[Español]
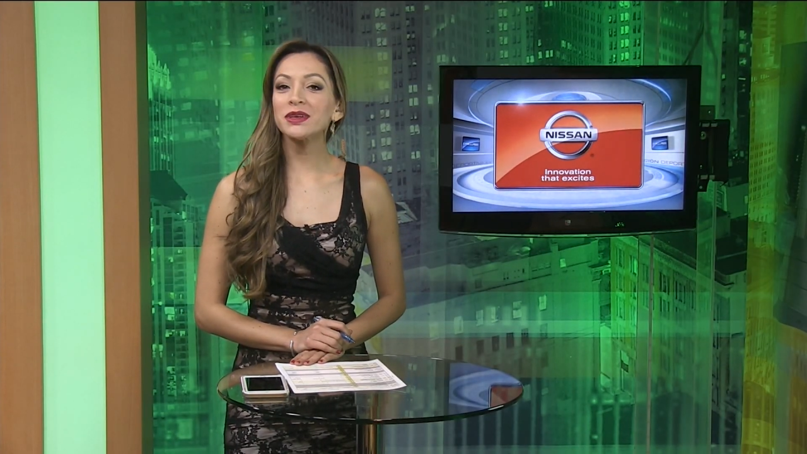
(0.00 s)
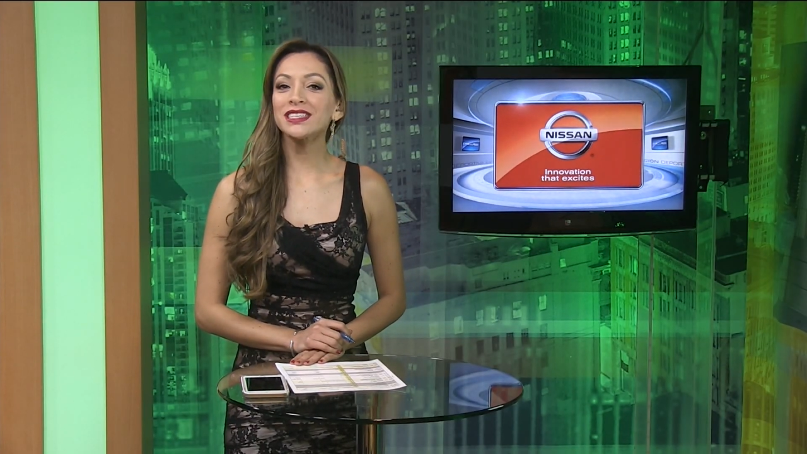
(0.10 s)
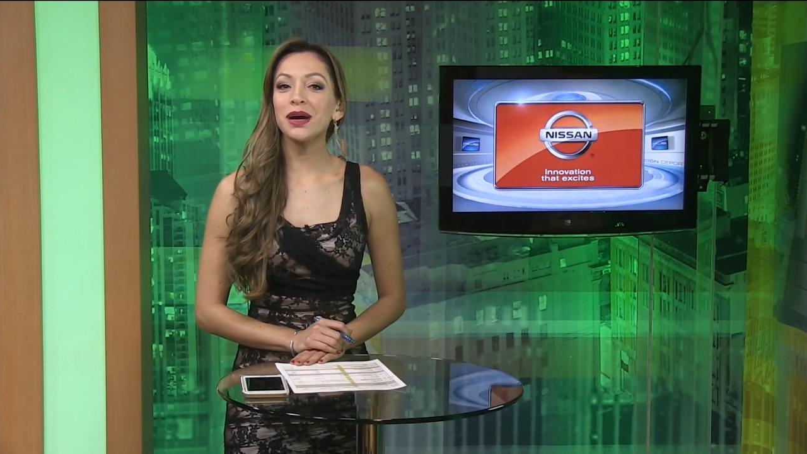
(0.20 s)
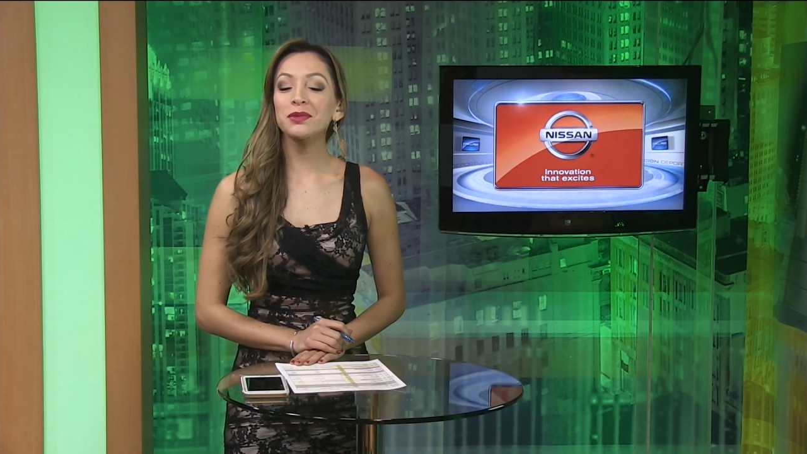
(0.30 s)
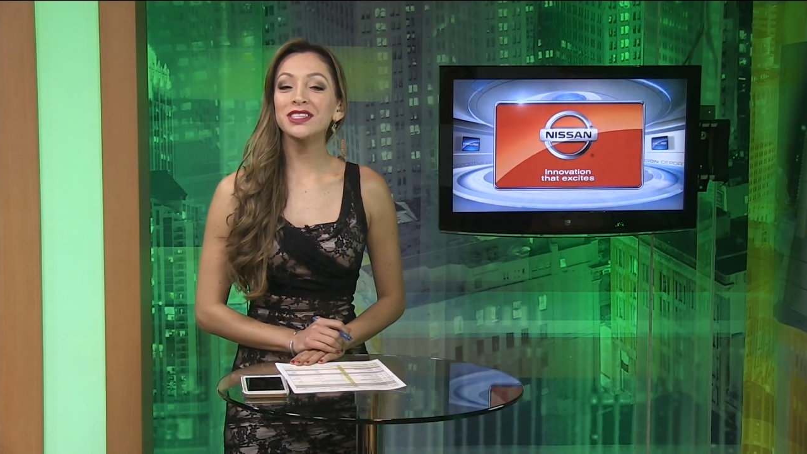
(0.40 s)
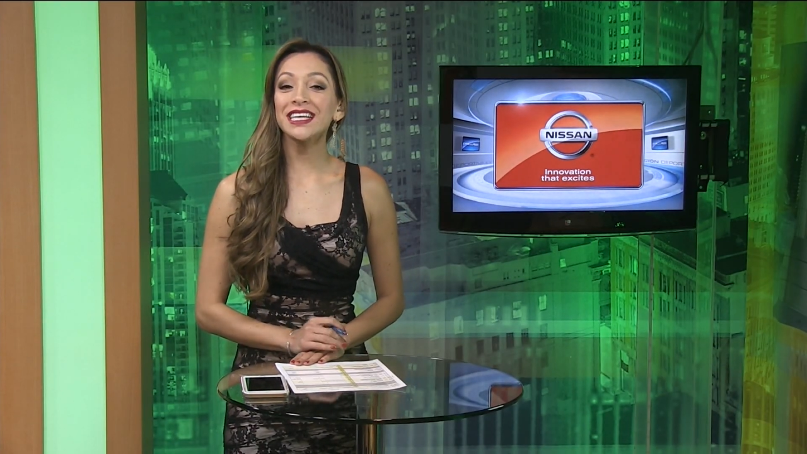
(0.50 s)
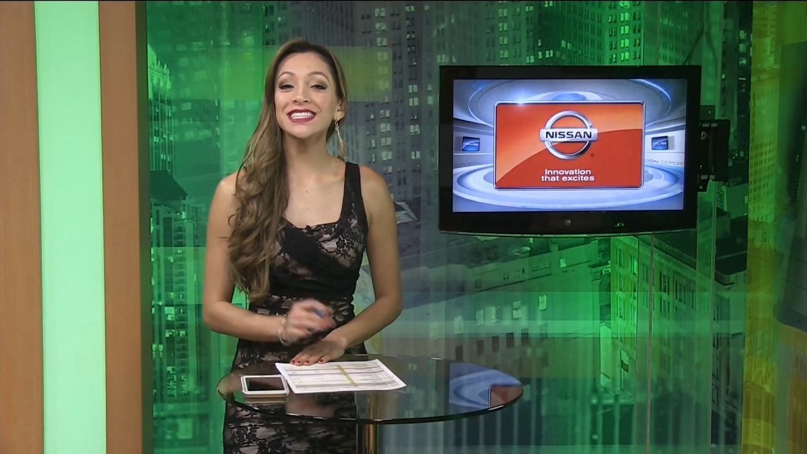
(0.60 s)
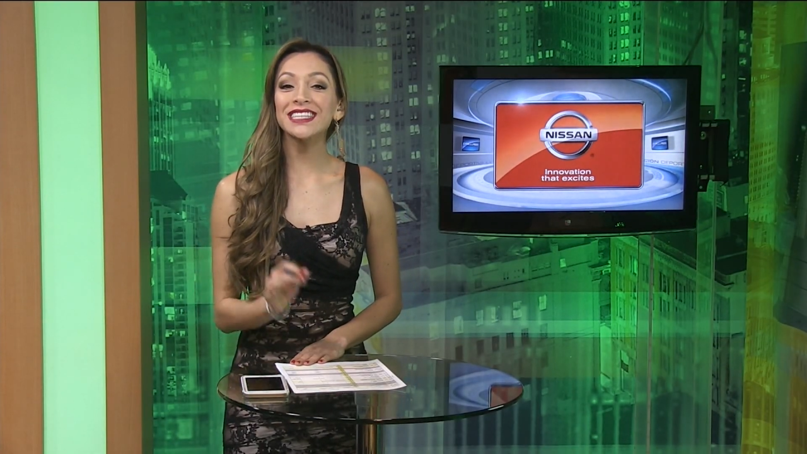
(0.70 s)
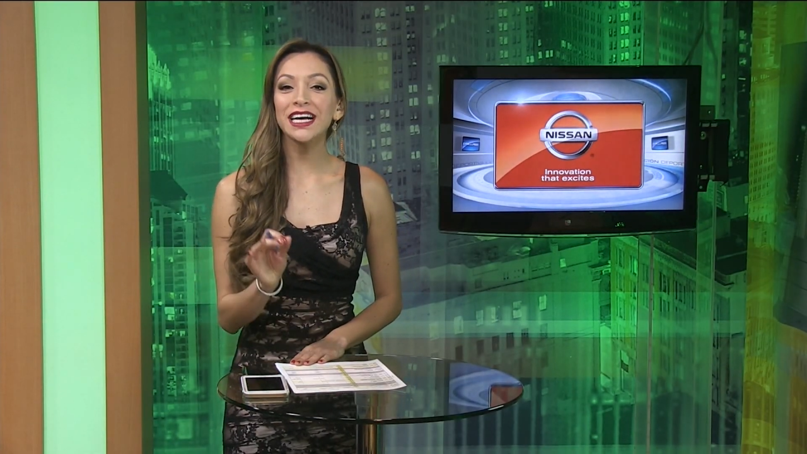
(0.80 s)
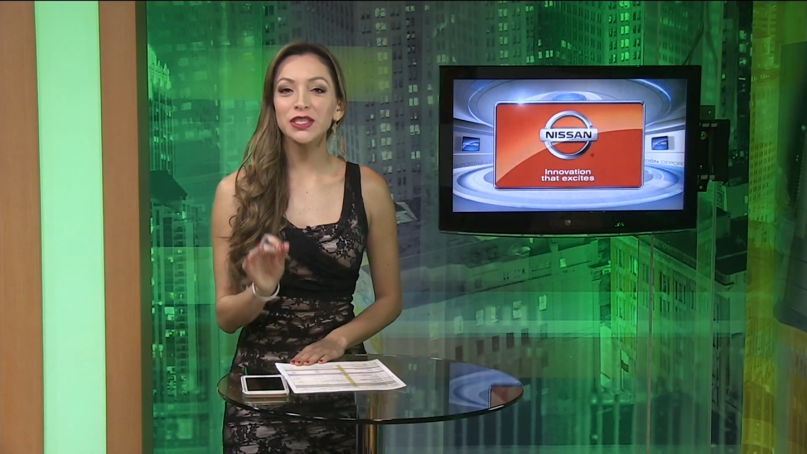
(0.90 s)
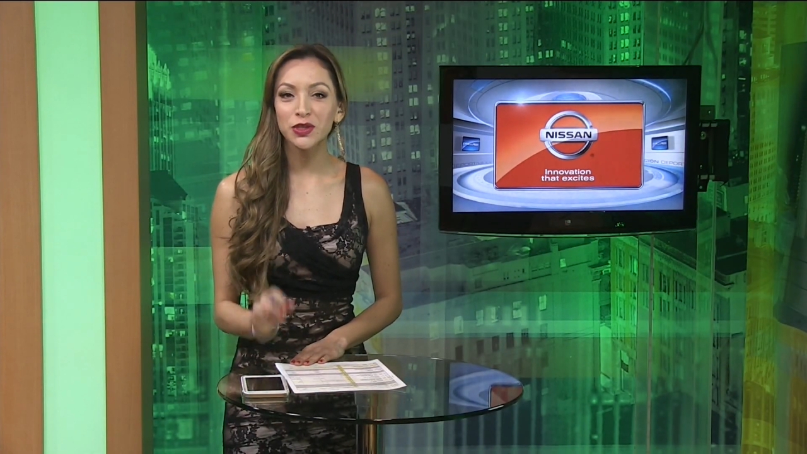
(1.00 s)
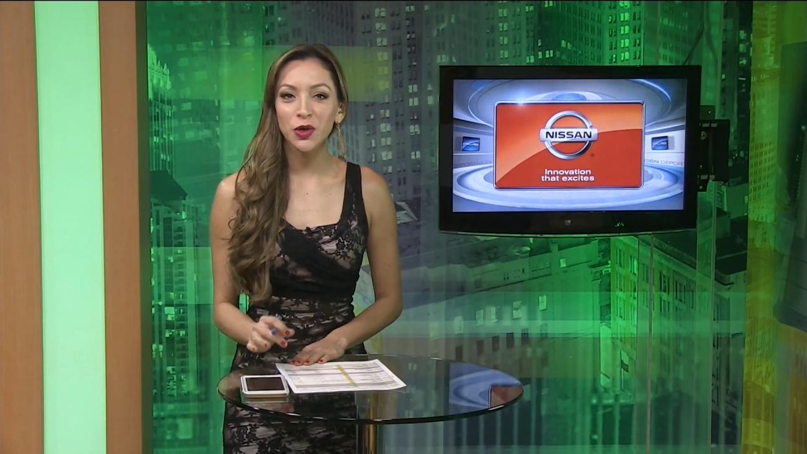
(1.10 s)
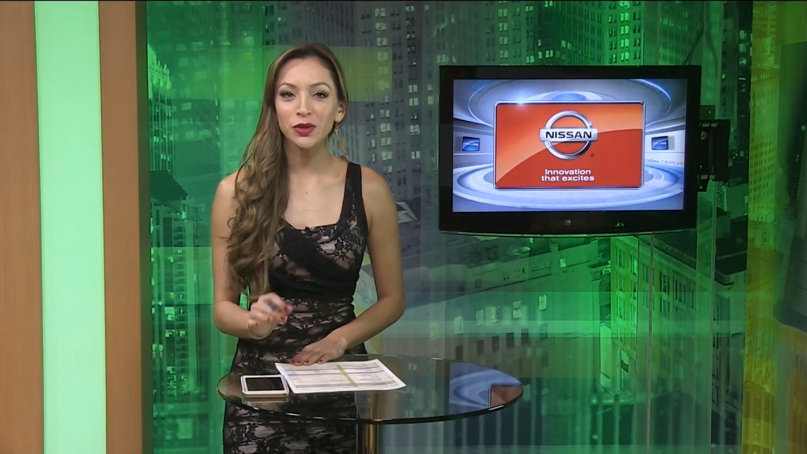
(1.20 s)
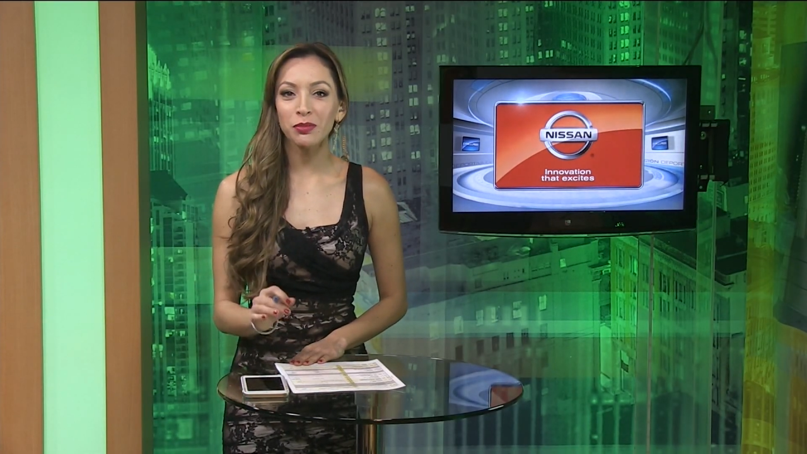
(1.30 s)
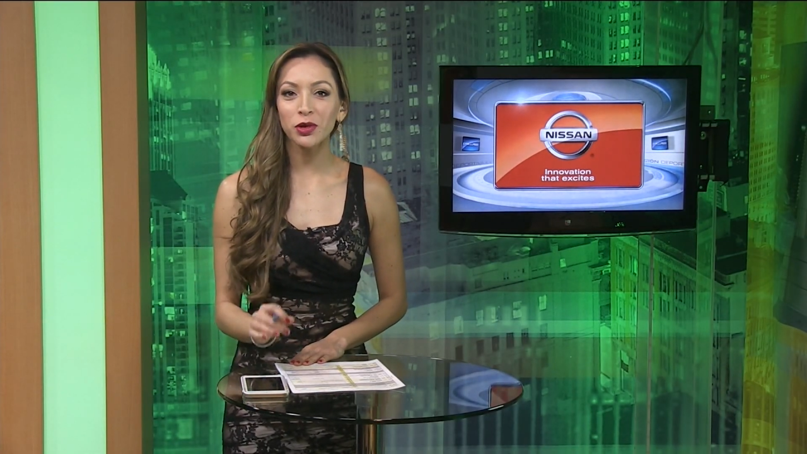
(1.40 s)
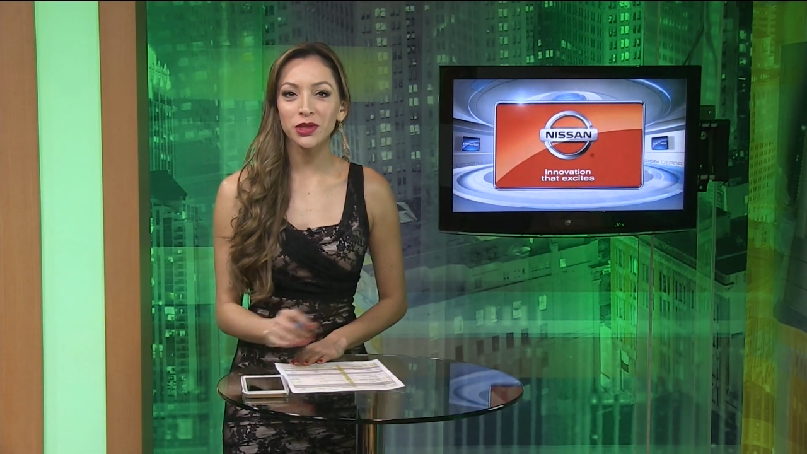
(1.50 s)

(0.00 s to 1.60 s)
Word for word: Comenzamos esta acción